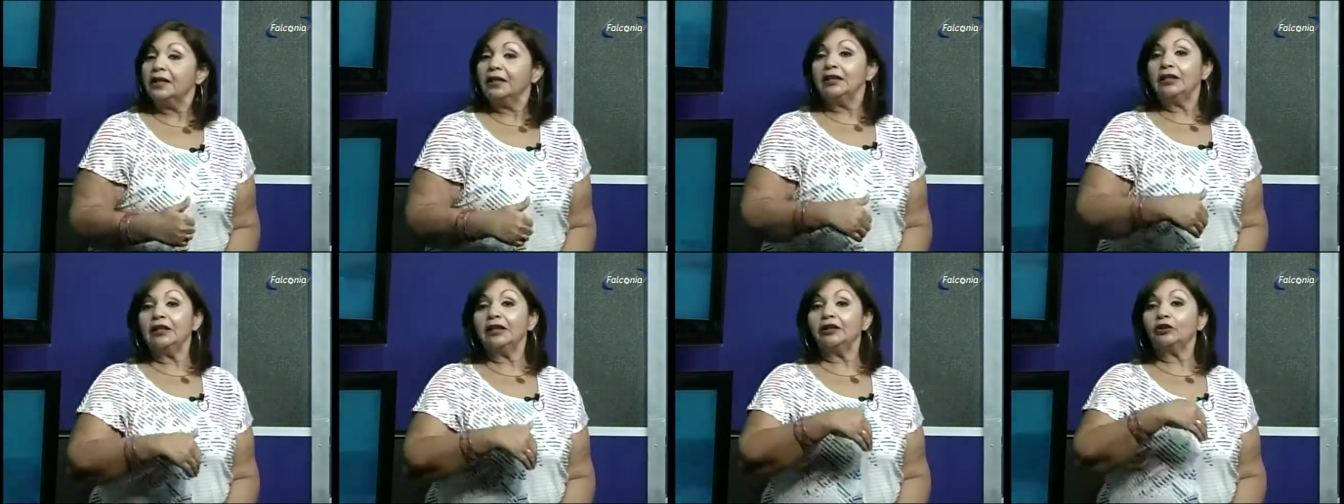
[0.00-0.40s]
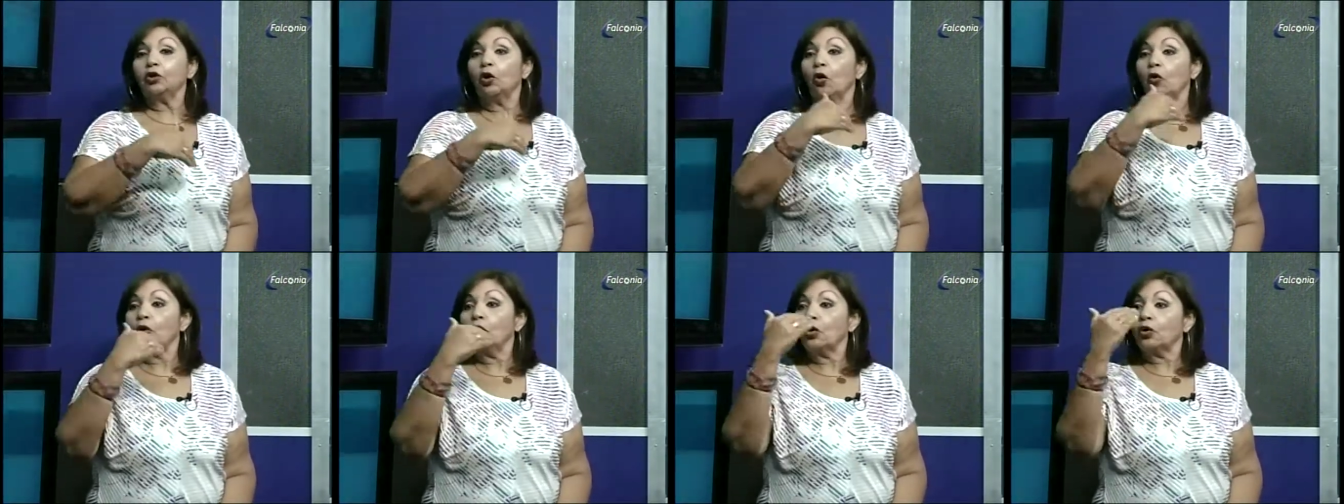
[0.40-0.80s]
ni
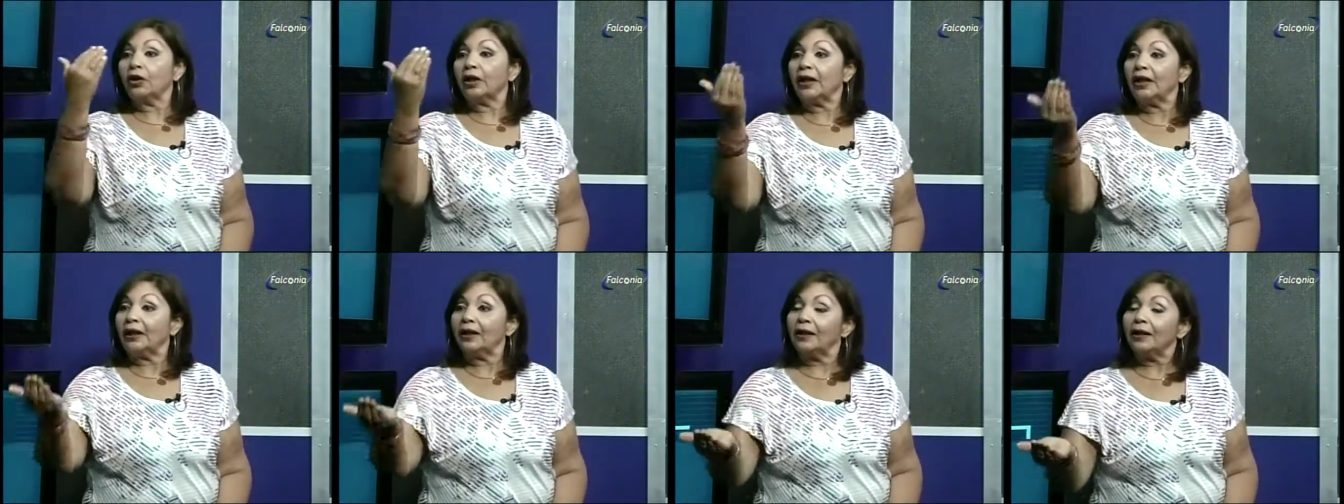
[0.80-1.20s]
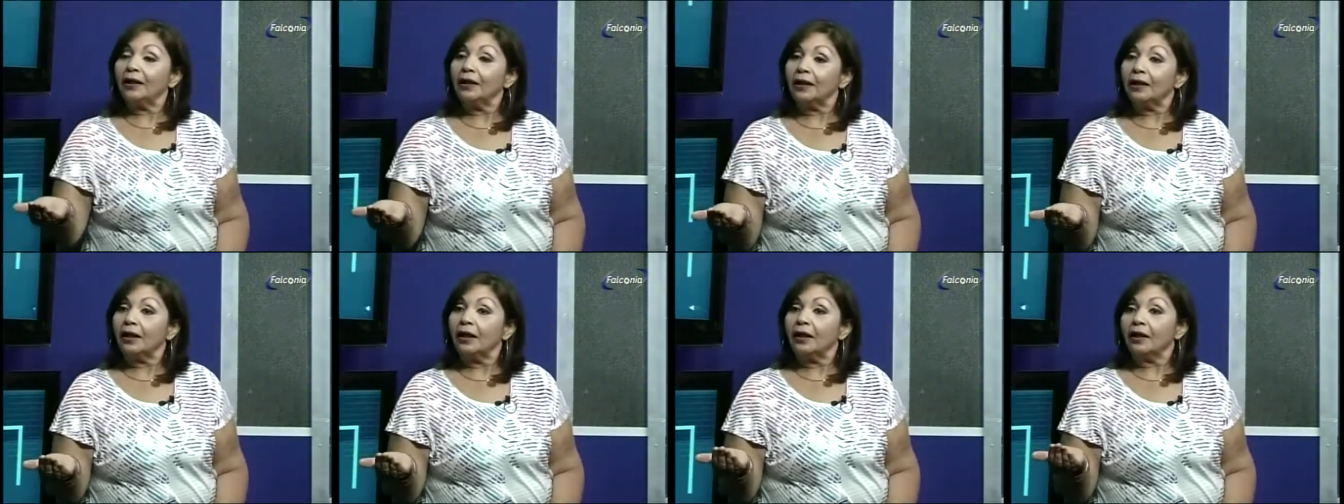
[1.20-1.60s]
todo lo
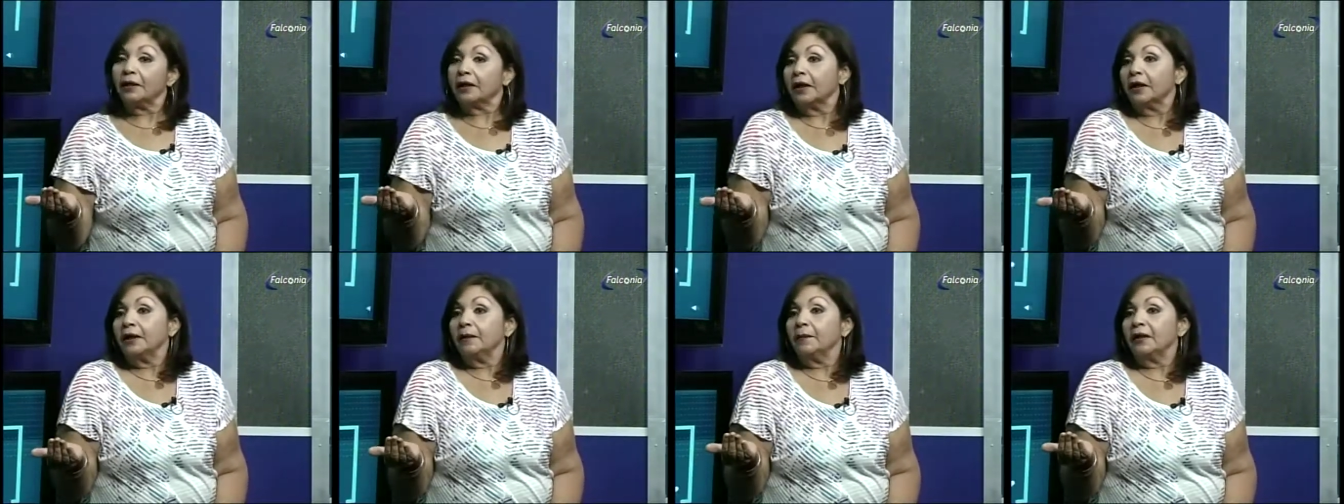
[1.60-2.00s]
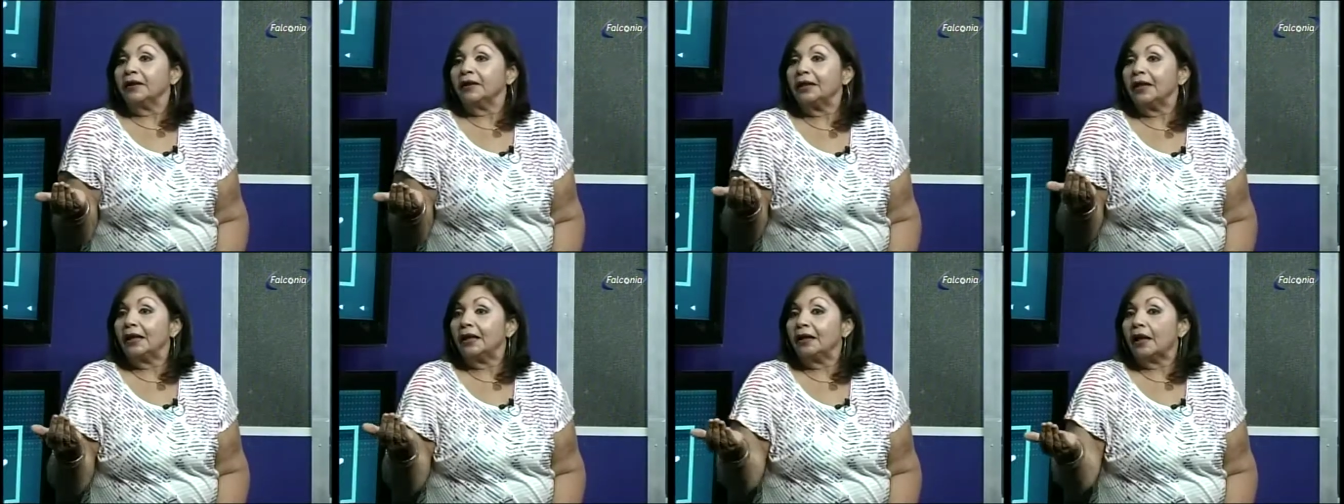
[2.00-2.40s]
que el, régimen
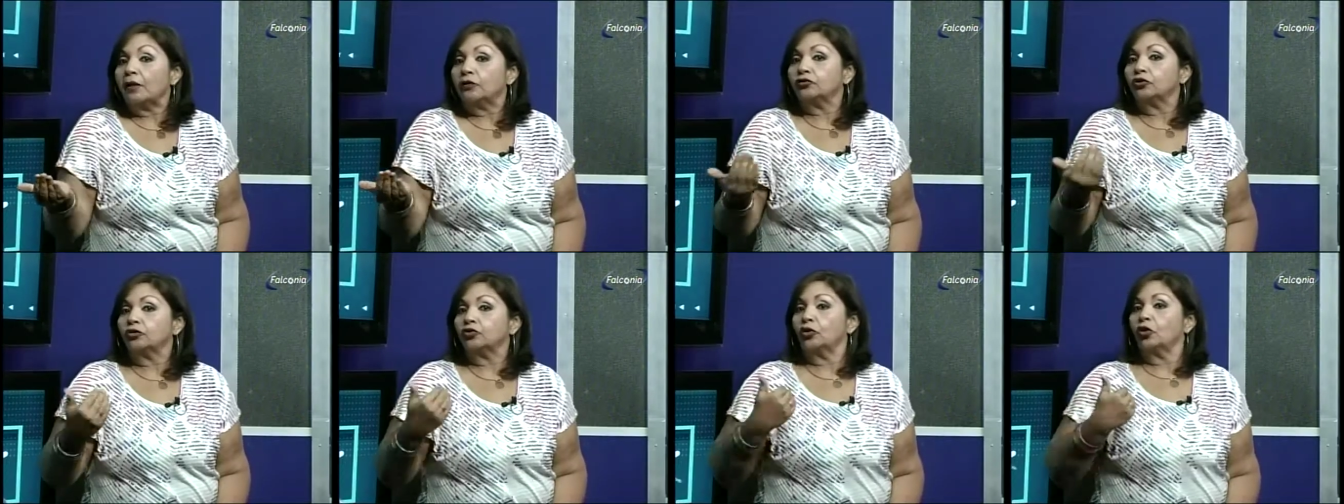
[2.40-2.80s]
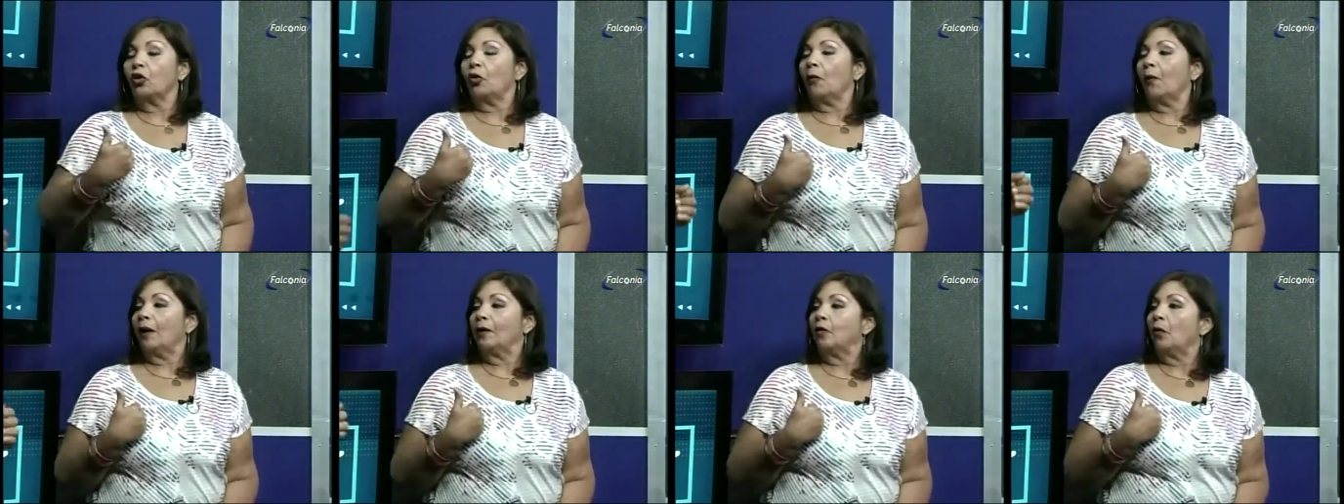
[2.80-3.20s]
quiera nosotros
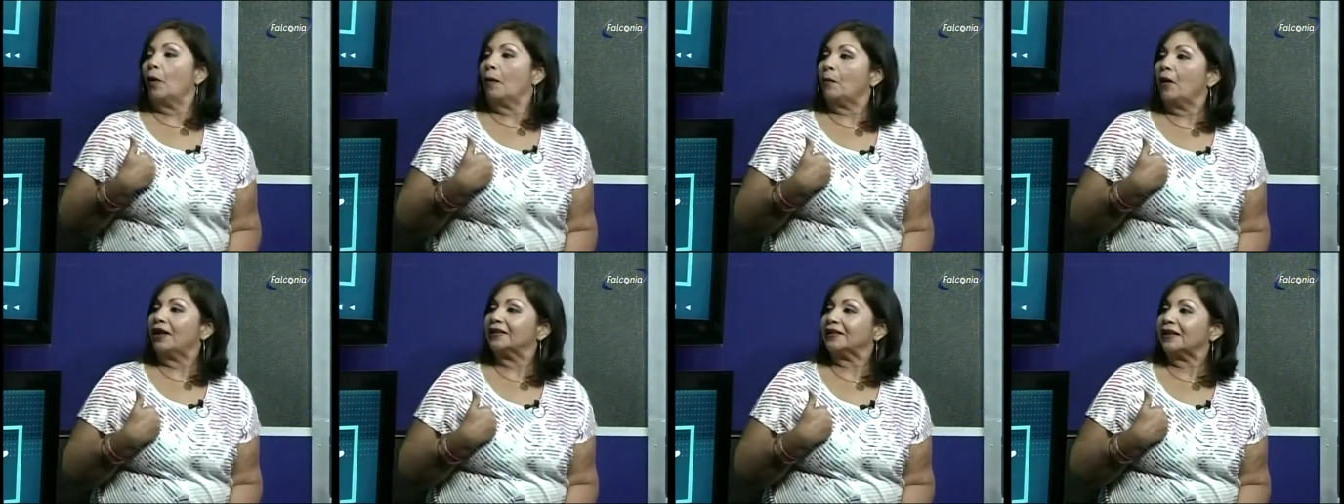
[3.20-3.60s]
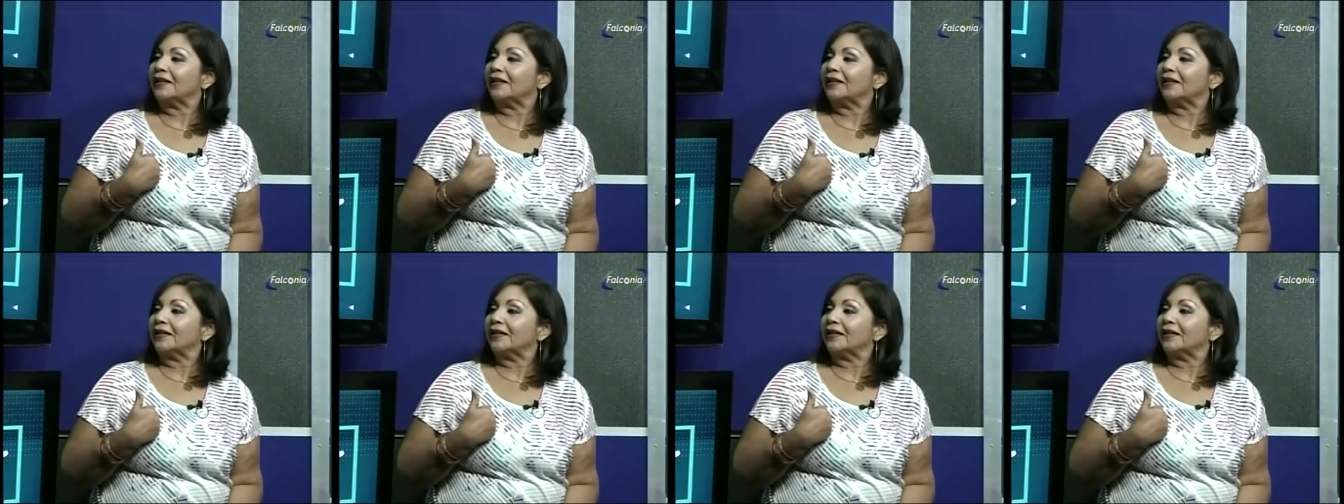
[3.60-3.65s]
lo vamos a